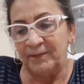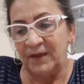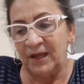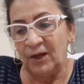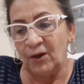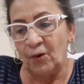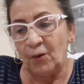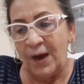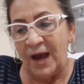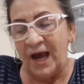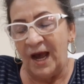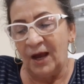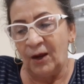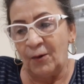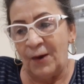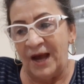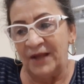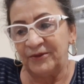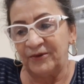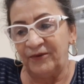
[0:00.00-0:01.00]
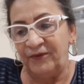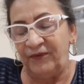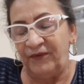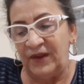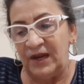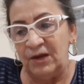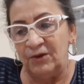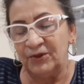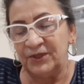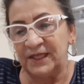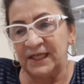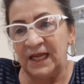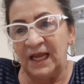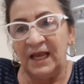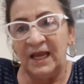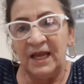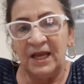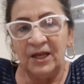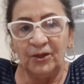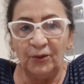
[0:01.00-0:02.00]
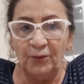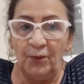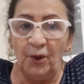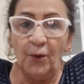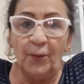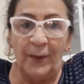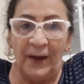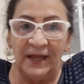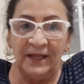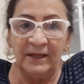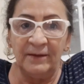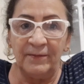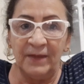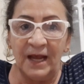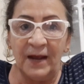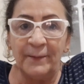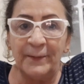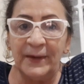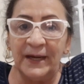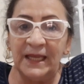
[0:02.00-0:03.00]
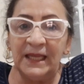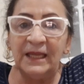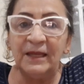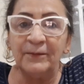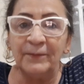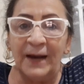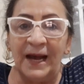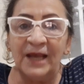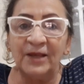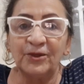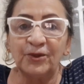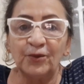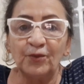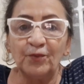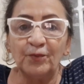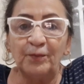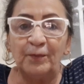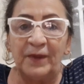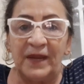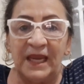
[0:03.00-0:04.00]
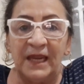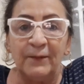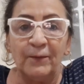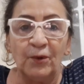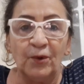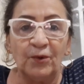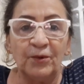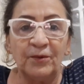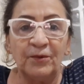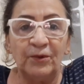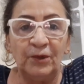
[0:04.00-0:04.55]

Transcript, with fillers: em quatro filhos do meu pai e da minha mãe, e mais um primo,